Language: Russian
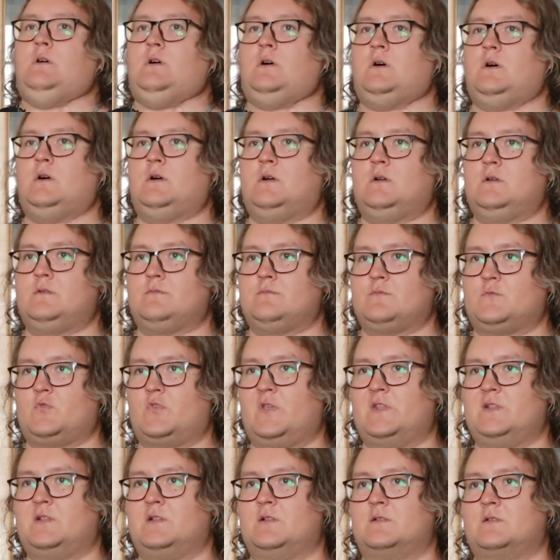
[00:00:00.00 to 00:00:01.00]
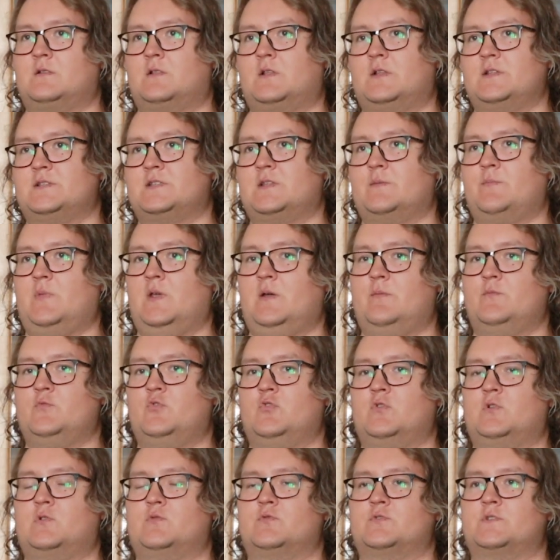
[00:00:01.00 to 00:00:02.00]
Э, ну, я для себя
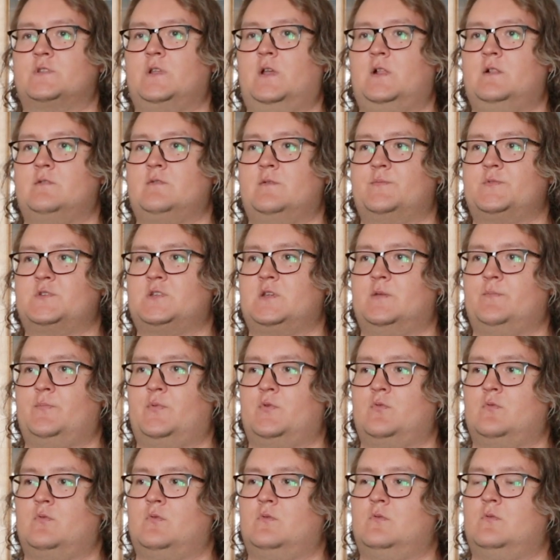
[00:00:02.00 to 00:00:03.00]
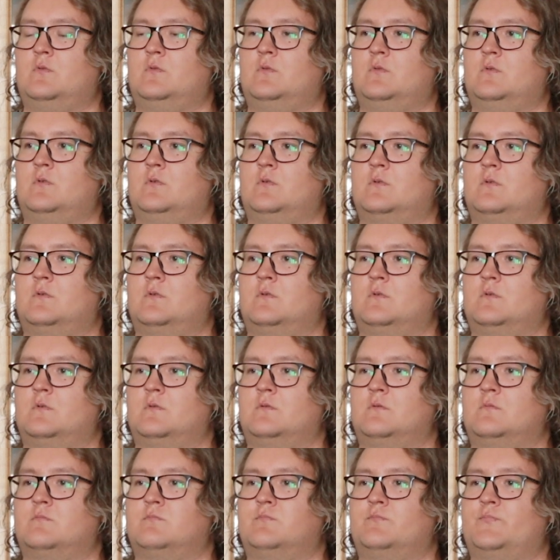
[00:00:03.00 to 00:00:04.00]
многое узнал вообще
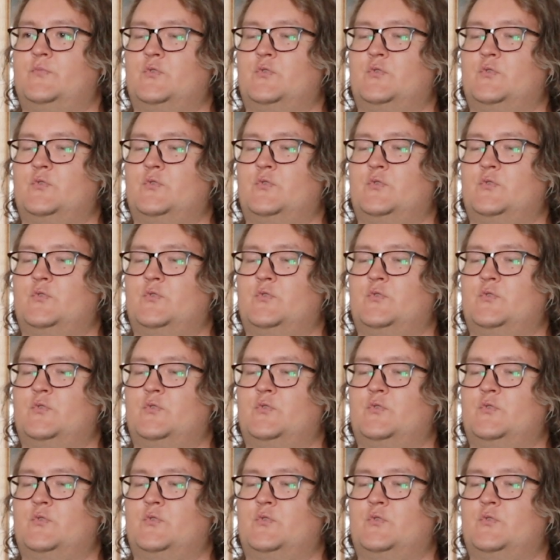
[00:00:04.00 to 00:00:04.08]
про,